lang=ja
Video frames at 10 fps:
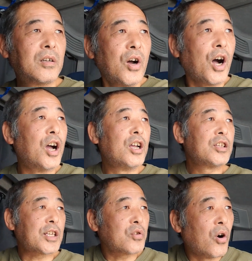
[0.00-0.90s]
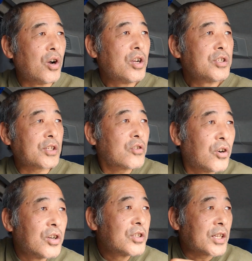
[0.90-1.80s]
あ、社長社長
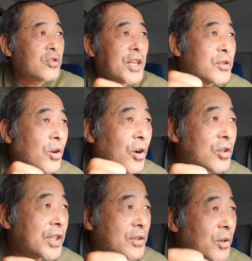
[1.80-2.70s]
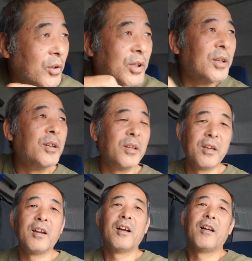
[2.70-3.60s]
社長社長社長
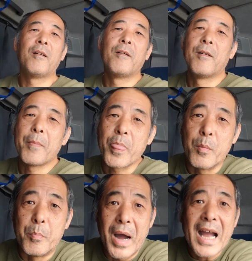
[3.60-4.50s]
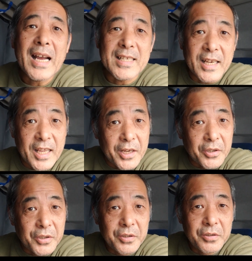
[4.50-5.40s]
バカじゃねえ
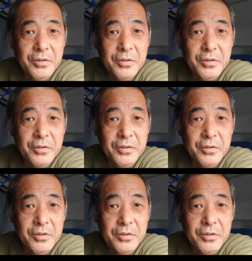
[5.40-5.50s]
の？